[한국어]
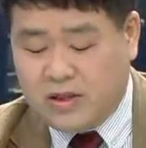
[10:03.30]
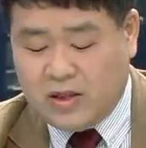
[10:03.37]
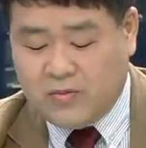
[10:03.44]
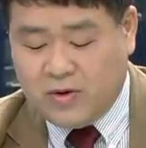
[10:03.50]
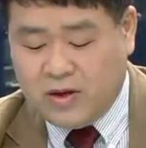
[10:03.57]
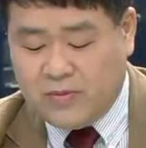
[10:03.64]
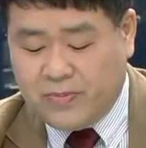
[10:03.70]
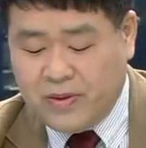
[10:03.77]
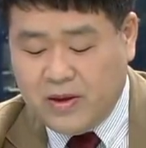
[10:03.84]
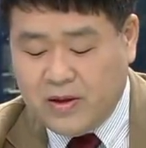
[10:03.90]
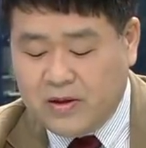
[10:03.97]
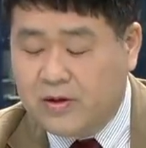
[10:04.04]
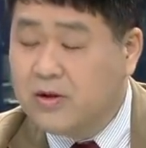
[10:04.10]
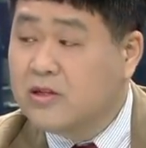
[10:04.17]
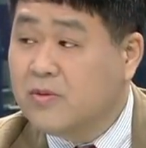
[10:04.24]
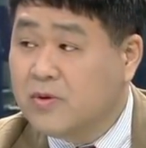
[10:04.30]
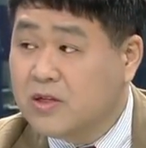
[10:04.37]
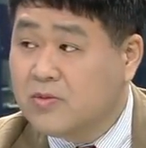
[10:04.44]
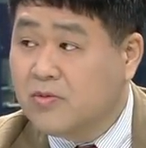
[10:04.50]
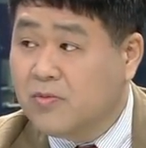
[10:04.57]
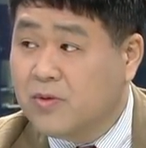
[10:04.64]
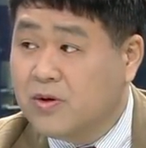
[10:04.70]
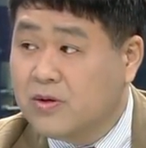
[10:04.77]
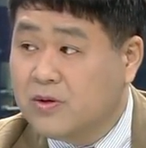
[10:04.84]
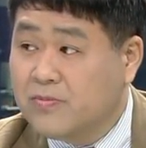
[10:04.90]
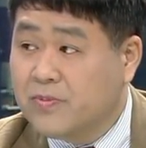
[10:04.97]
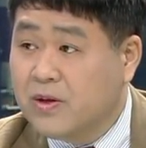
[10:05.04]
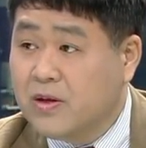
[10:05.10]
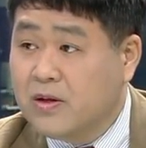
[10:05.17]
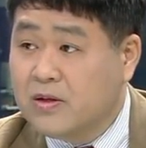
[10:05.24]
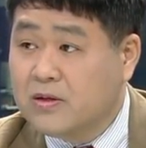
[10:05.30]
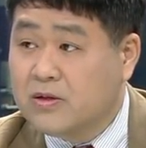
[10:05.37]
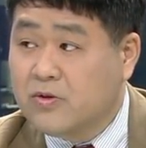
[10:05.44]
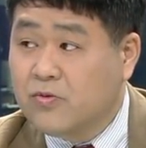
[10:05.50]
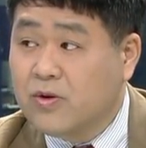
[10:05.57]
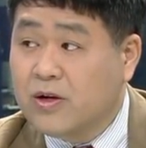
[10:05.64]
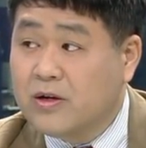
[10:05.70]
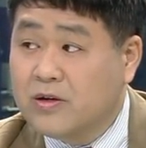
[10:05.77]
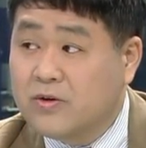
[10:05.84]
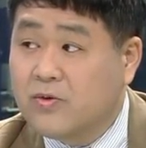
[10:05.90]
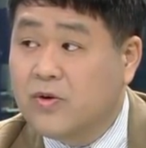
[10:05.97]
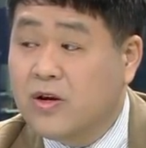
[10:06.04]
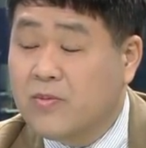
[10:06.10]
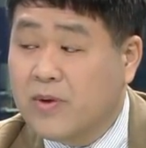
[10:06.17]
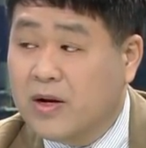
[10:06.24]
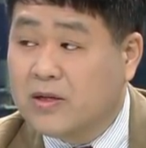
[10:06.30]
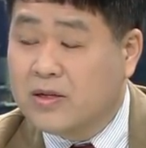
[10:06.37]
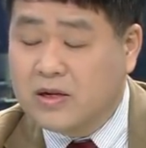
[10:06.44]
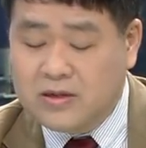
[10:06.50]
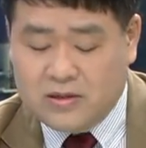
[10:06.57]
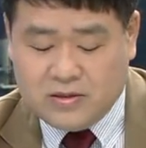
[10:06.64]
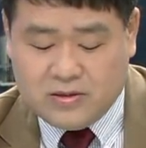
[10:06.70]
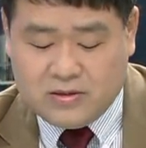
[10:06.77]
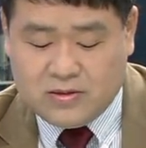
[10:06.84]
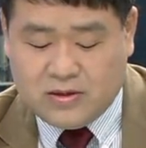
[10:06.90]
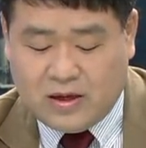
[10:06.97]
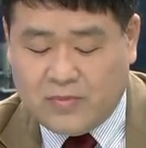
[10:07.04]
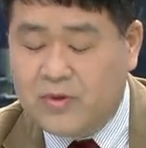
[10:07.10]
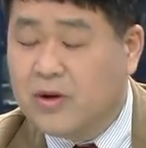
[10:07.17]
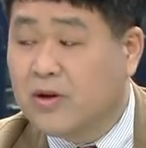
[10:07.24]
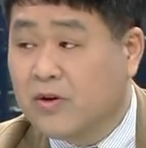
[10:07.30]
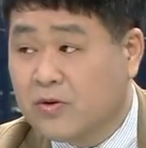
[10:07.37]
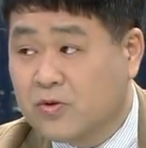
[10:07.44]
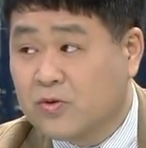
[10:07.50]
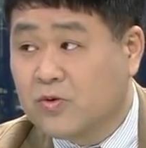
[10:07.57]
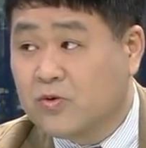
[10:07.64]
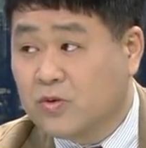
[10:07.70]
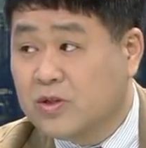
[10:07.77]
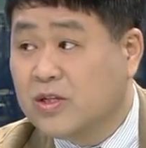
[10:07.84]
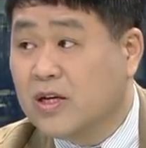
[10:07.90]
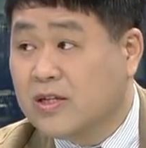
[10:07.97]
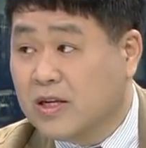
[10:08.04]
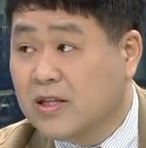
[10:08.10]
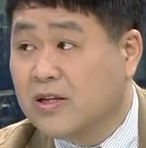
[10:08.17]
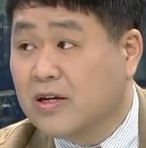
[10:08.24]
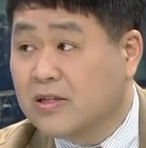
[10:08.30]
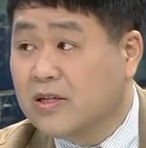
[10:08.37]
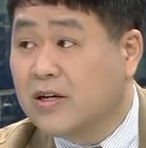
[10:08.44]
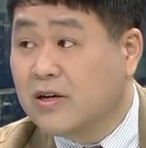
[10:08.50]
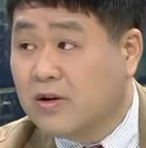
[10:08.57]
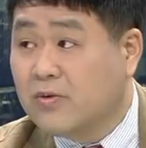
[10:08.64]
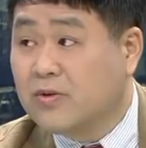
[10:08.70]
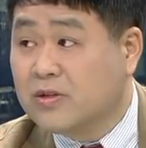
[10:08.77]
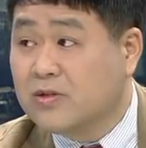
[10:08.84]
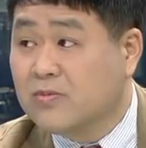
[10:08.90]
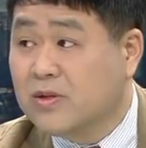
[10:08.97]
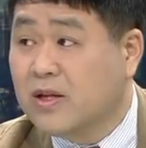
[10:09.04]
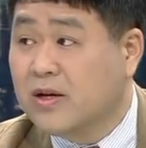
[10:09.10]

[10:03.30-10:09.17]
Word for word: 때문에 그런 점에서 보면은 그 유가를 끌어올릴 만한 상승 압력이 어느 정도 존재하지 않는가 생각을 하고 있습니다.